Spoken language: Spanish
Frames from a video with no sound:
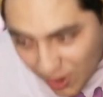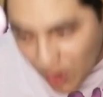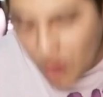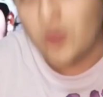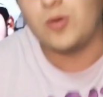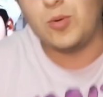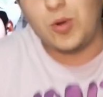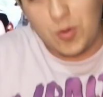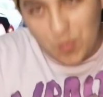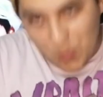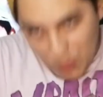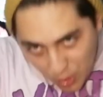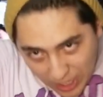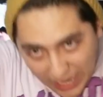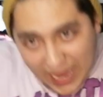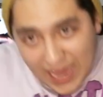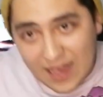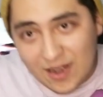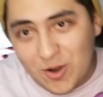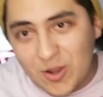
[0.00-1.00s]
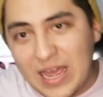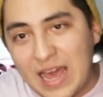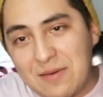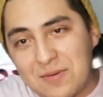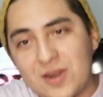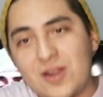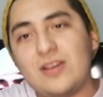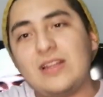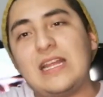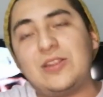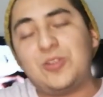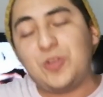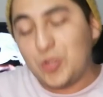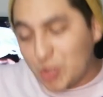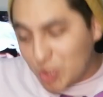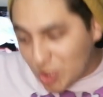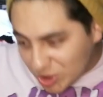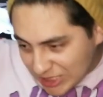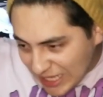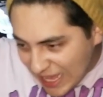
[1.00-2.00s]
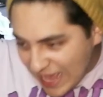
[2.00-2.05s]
O, mujer o cabrona, tú no